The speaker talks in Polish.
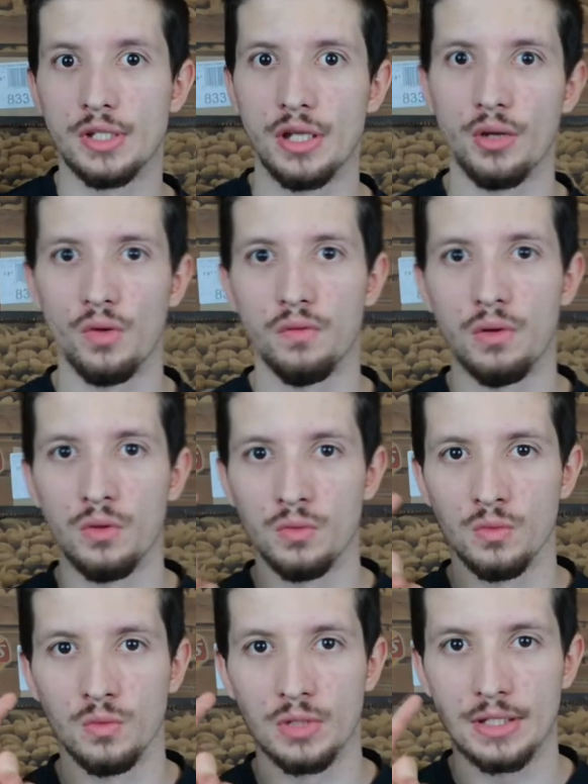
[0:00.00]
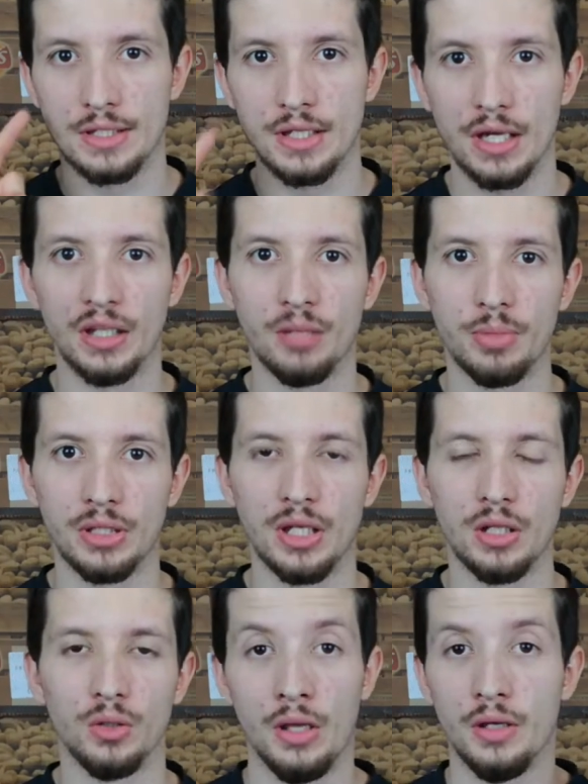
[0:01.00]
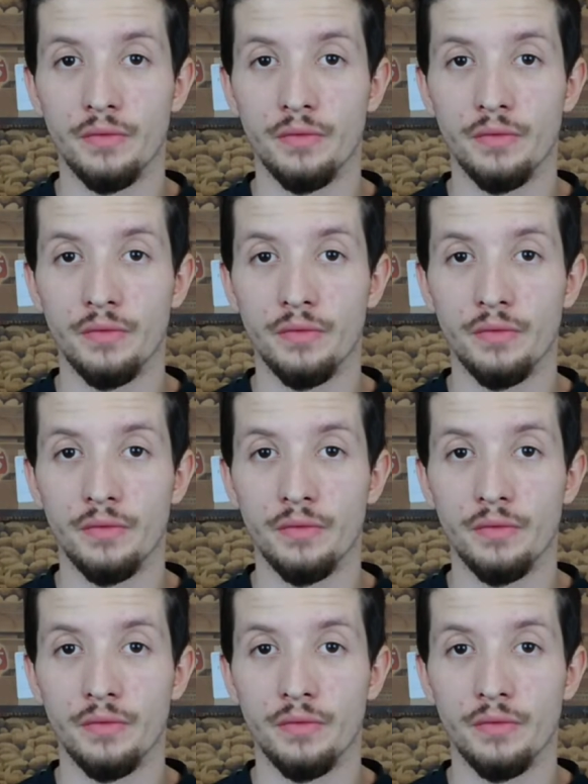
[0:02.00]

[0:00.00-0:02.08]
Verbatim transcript: serową z Grana Padano.